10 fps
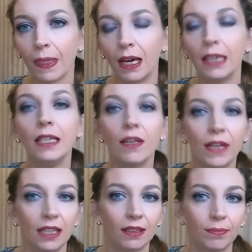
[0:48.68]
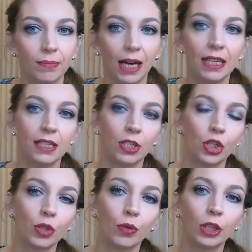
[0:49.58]
Они говорят, коллеги,
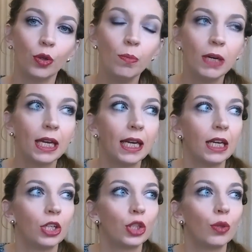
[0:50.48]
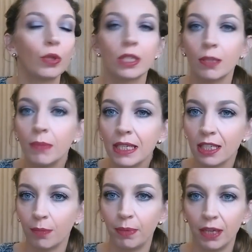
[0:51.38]
зачастую о том, что
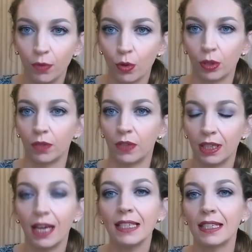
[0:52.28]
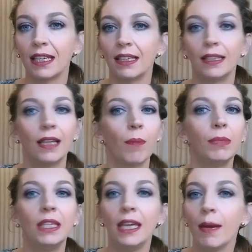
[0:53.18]
смысл перевернутого класса
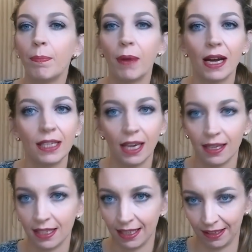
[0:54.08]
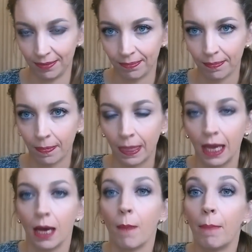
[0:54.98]
нам непонятен. понятен.
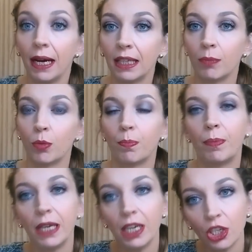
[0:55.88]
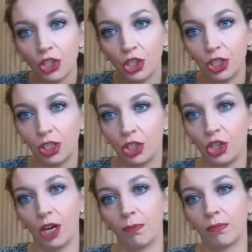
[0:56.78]
Поэтому прежде
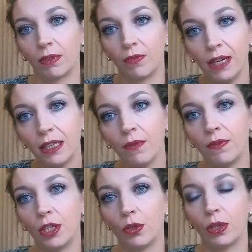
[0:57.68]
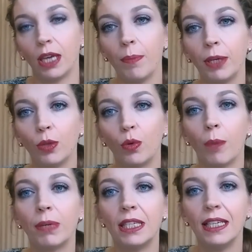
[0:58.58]
чем в этом видео я перейду к
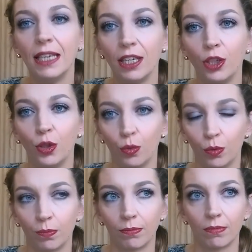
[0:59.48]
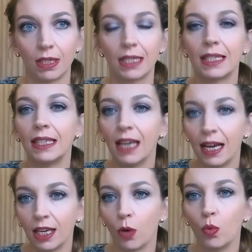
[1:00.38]
определению
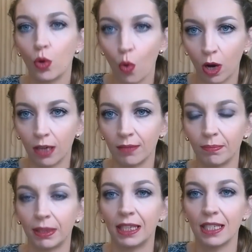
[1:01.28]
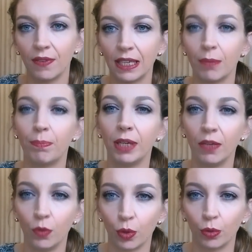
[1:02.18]
сценария урока под названием
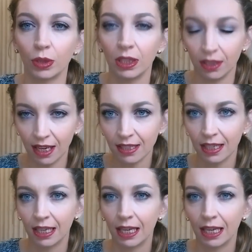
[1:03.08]
«Перевернутый класс»,